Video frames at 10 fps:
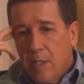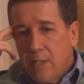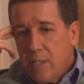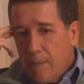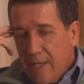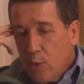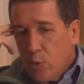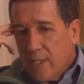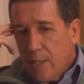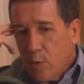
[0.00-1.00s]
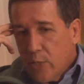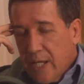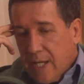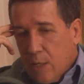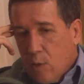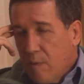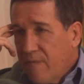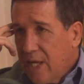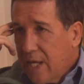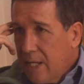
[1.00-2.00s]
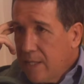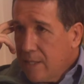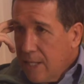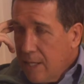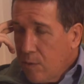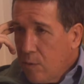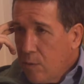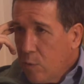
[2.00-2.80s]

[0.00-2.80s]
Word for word: Si bien yo he estado cerca como fiscal de Estado